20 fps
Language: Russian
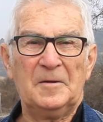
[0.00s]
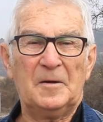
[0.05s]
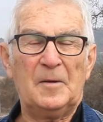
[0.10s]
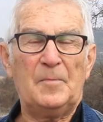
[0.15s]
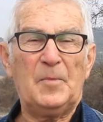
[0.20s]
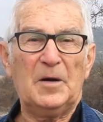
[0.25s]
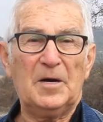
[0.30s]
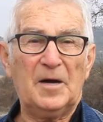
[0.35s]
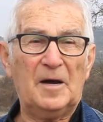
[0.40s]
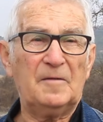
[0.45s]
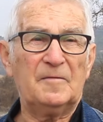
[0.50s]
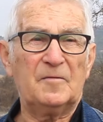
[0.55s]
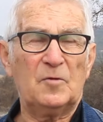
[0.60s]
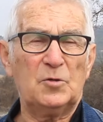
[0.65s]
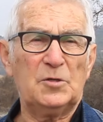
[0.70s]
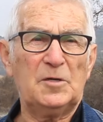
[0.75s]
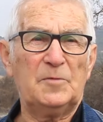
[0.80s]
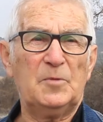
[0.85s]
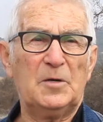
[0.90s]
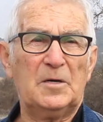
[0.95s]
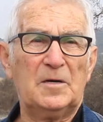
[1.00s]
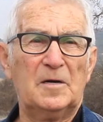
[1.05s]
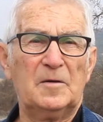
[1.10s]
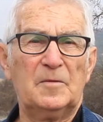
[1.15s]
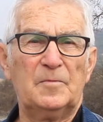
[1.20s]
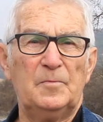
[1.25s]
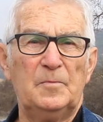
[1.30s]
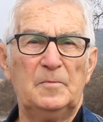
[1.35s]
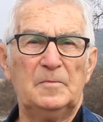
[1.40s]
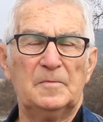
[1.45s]
а пока вроде бы как
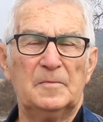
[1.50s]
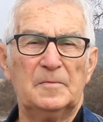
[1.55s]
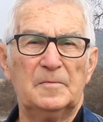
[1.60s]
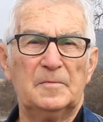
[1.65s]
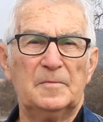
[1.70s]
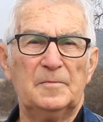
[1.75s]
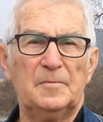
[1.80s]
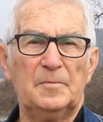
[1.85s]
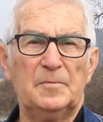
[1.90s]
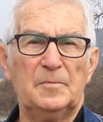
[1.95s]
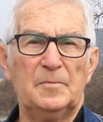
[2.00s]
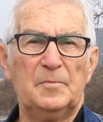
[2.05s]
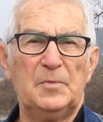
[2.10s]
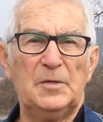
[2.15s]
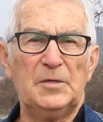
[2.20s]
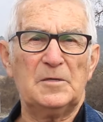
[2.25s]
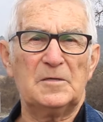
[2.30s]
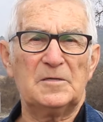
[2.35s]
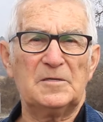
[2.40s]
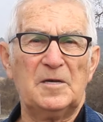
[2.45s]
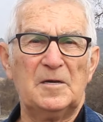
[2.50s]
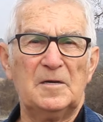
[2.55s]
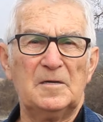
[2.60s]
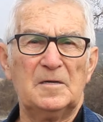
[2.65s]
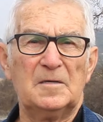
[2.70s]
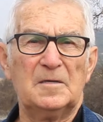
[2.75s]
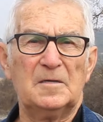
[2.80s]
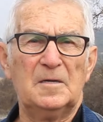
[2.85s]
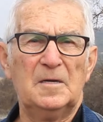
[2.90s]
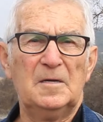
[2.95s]

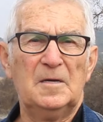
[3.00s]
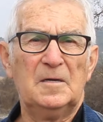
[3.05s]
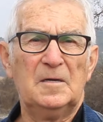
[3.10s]
питерские